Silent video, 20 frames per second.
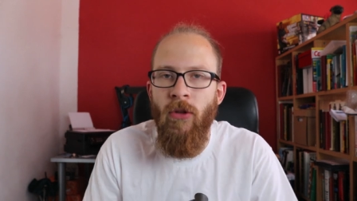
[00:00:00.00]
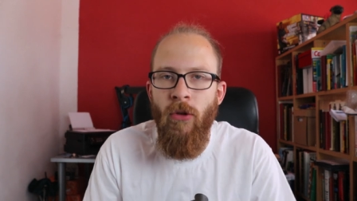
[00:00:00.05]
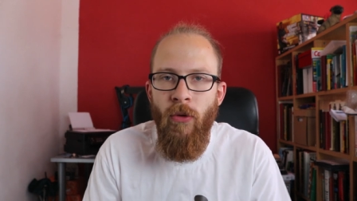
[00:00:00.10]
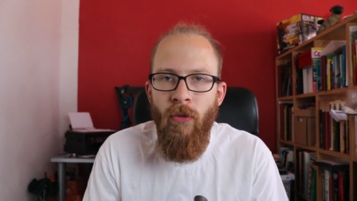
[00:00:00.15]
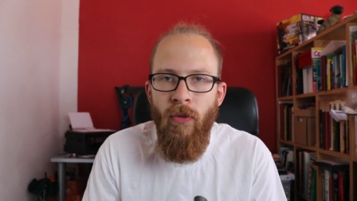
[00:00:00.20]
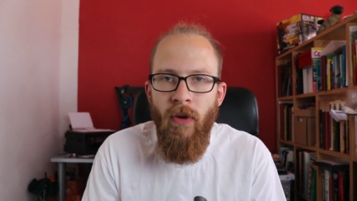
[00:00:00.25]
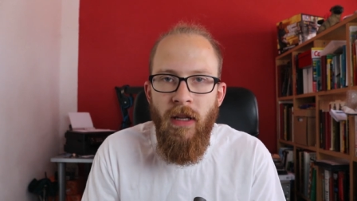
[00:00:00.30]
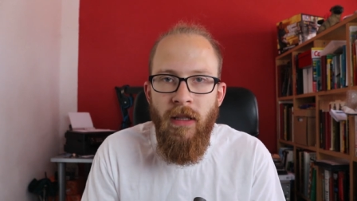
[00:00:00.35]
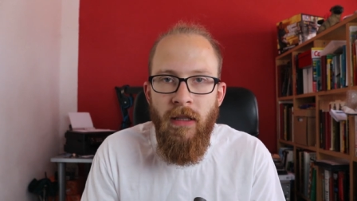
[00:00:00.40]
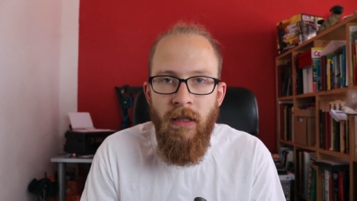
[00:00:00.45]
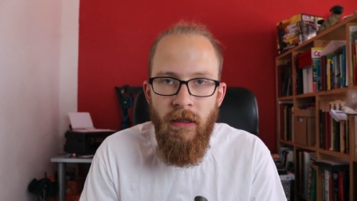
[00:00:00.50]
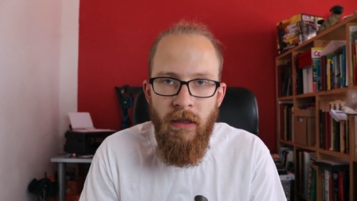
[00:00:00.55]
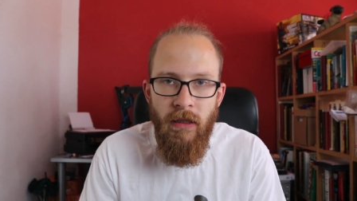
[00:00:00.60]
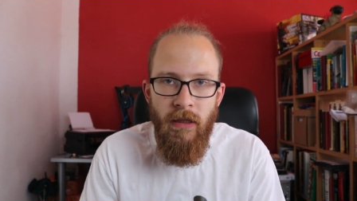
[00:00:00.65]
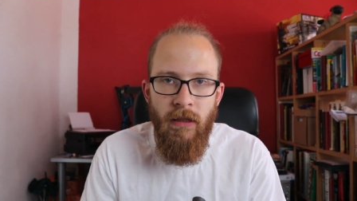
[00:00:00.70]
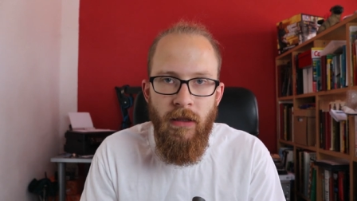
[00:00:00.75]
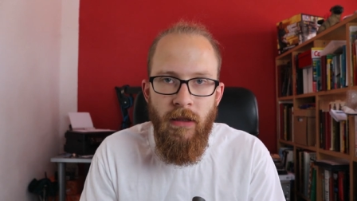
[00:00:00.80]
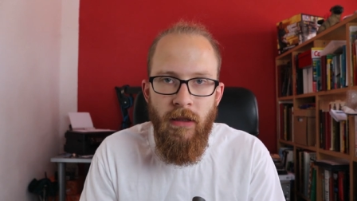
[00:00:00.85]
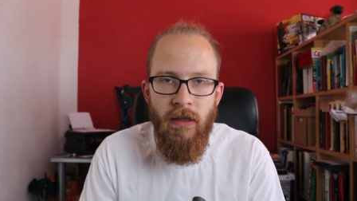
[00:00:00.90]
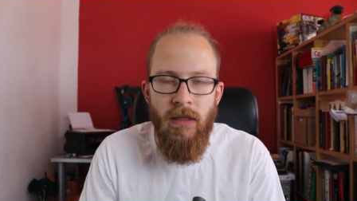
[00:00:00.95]
TÜV hat die
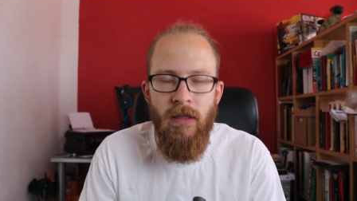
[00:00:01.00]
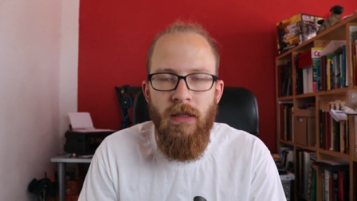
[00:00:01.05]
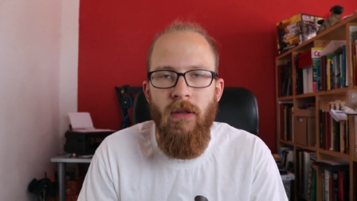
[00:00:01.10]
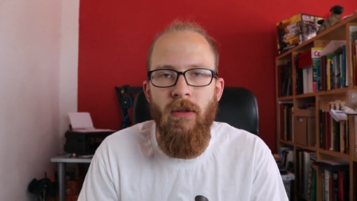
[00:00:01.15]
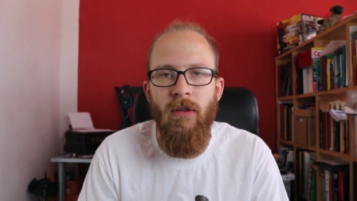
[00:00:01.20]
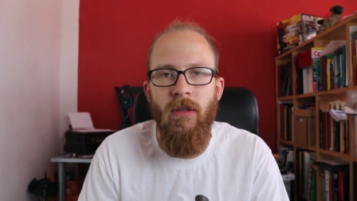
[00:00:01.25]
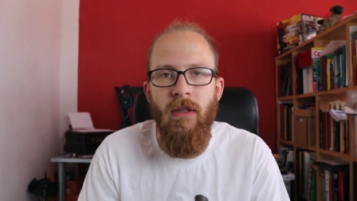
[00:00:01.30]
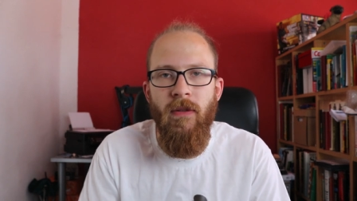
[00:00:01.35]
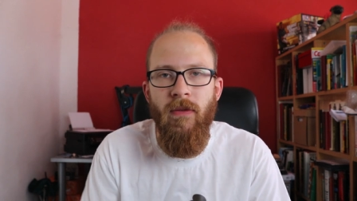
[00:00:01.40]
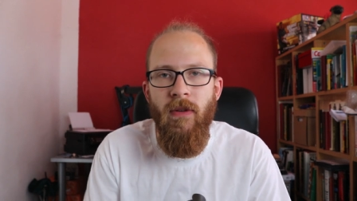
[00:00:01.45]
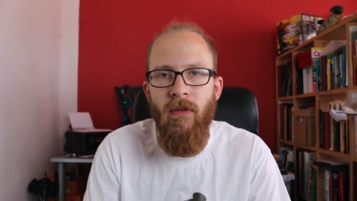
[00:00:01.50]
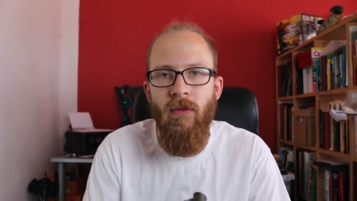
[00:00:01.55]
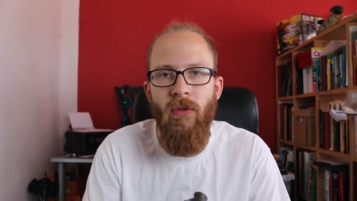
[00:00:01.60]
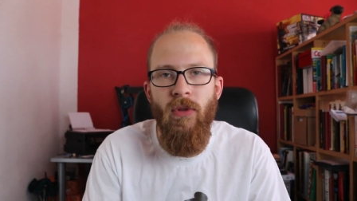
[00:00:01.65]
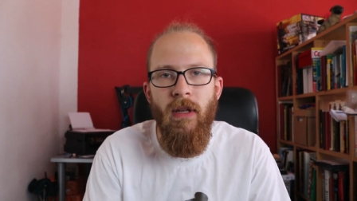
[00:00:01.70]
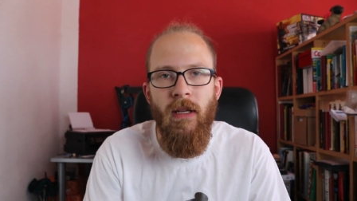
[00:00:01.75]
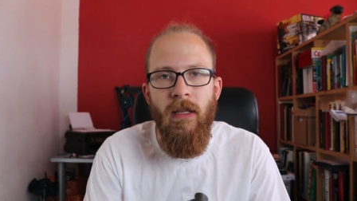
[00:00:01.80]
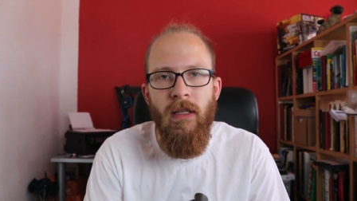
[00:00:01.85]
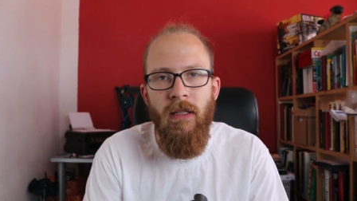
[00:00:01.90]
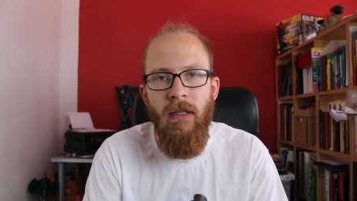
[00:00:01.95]
nicht, das ist auch nicht
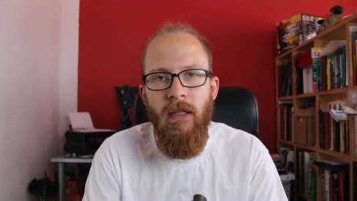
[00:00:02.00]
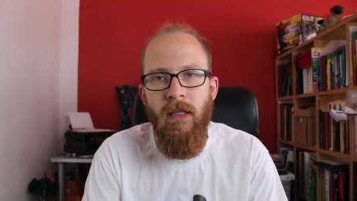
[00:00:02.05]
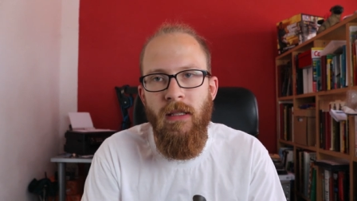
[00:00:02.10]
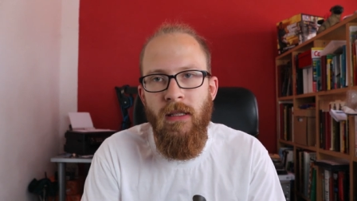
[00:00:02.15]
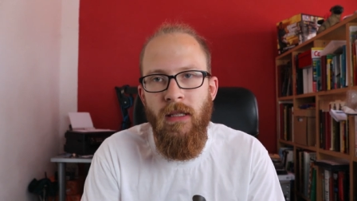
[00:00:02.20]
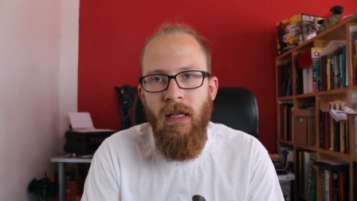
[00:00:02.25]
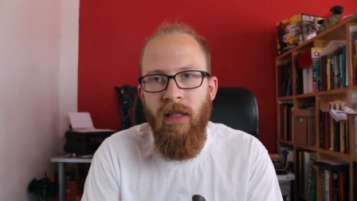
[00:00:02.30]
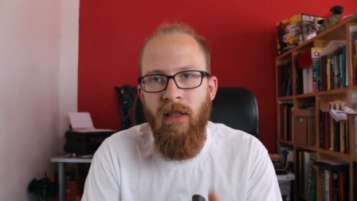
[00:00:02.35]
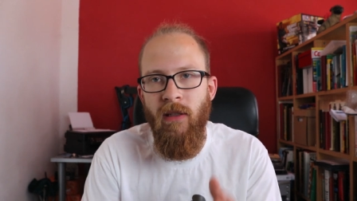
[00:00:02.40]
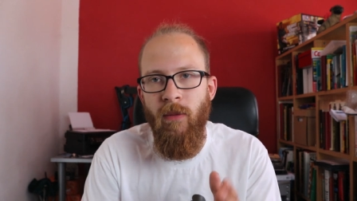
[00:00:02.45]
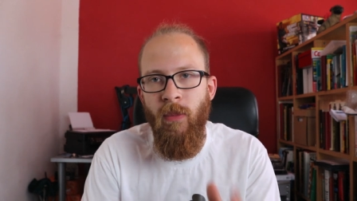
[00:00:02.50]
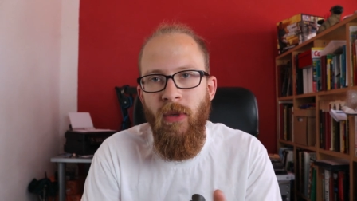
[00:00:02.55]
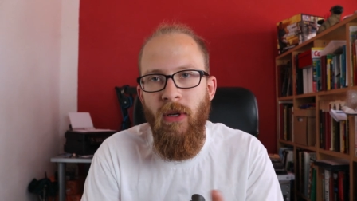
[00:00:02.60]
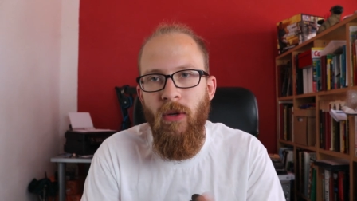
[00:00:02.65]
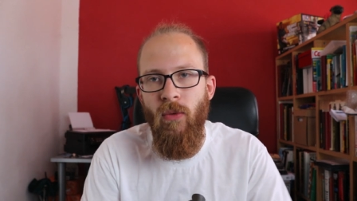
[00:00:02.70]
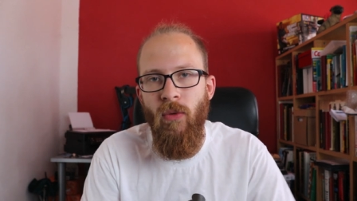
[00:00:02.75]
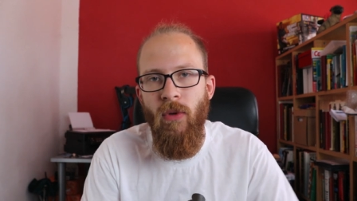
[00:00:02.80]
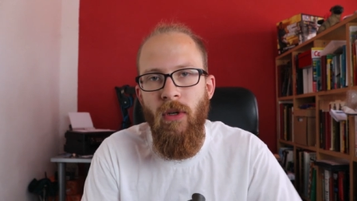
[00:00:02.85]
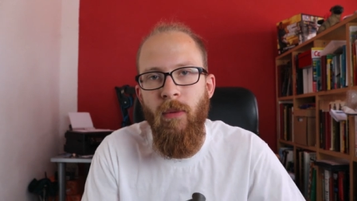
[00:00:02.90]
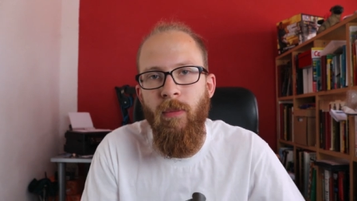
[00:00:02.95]
verwunderlich, das ist eine
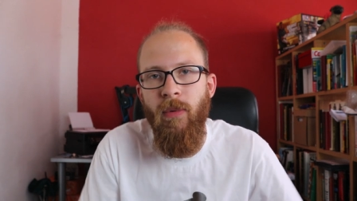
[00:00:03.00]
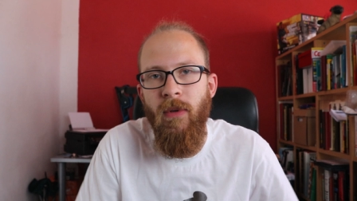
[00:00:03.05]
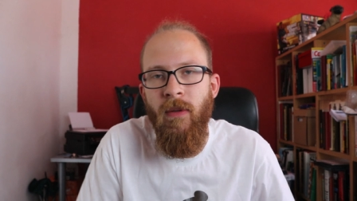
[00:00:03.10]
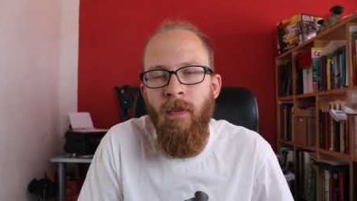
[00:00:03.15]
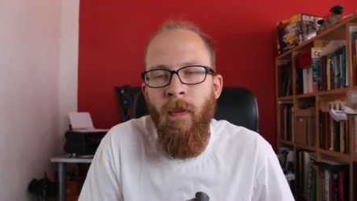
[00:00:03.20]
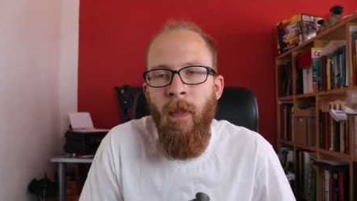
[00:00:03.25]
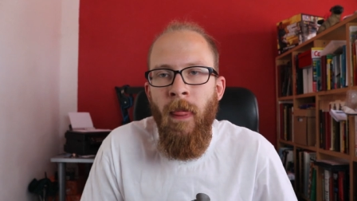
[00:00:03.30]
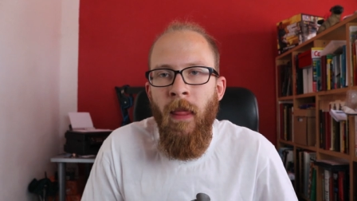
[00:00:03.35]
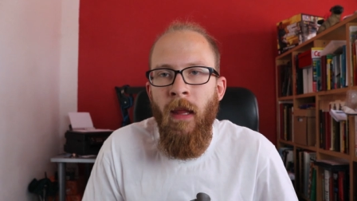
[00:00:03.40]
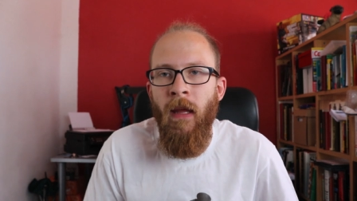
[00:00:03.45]
PU-Lippe,